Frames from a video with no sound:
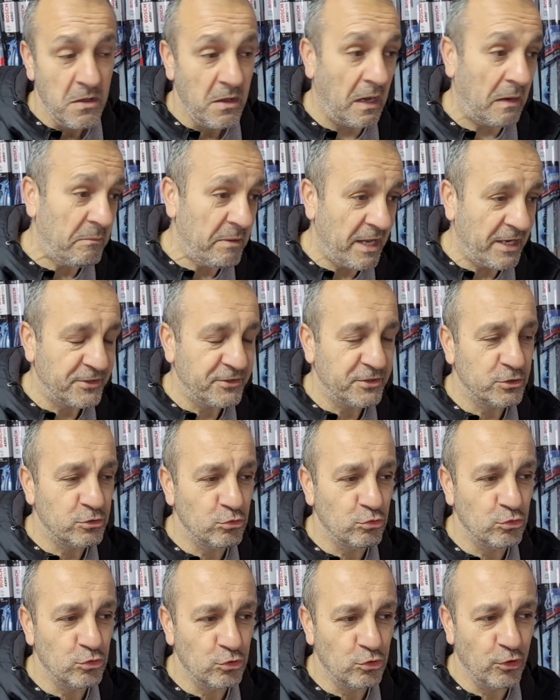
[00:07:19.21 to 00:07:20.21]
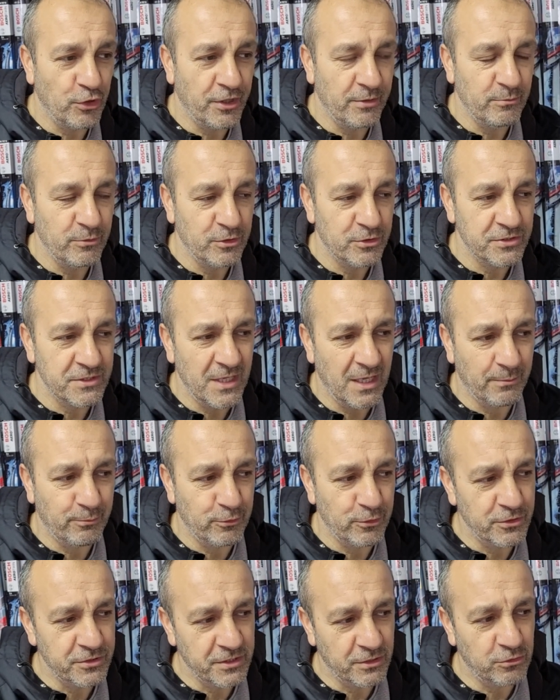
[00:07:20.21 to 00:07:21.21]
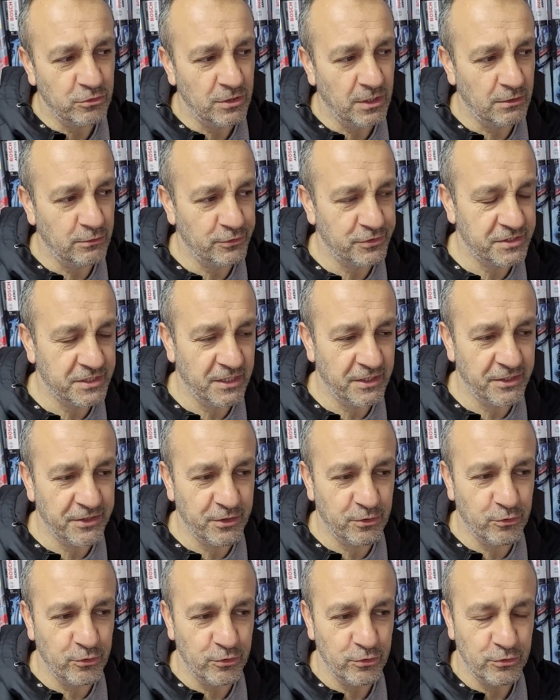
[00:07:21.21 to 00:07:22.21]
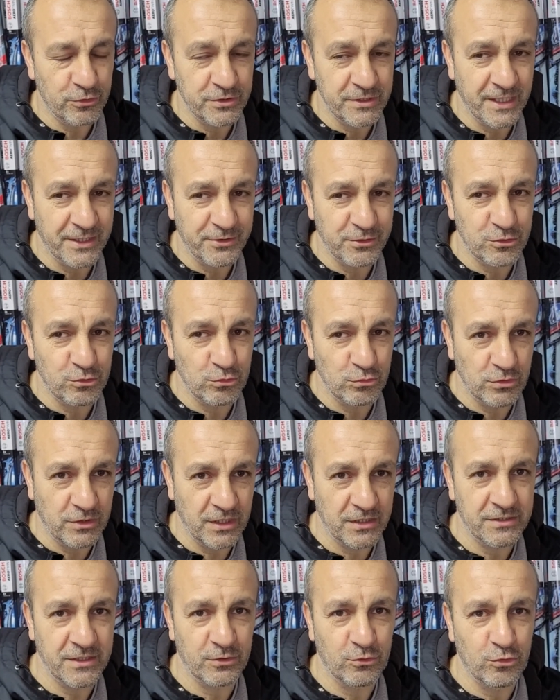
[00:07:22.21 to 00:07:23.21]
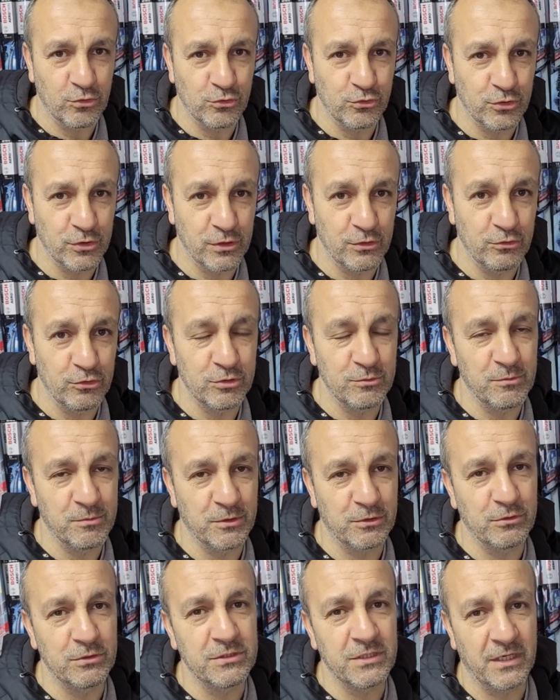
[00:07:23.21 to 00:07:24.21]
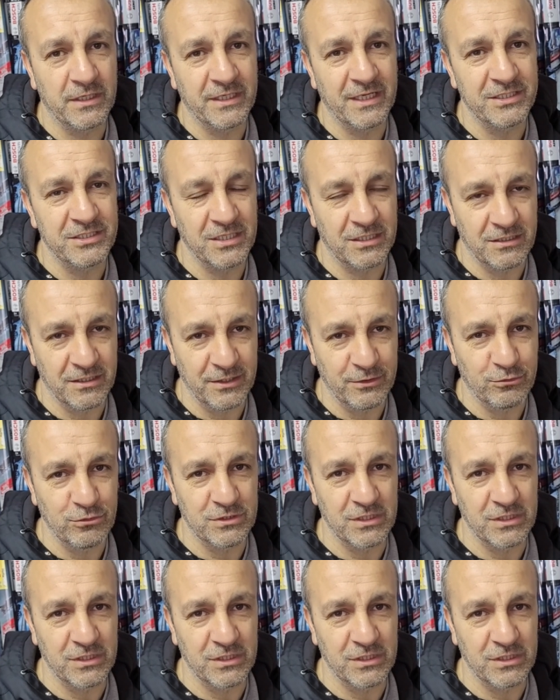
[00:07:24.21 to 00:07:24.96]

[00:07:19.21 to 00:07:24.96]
Ama ertesi günü göremiyoruz. Ne yapıyoruz? Aküyü alıyoruz, kenara koyuyoruz. Ertesi gün tekrar kontrol ediyoruz. Bir bakıyoruz, aa gerçekten akü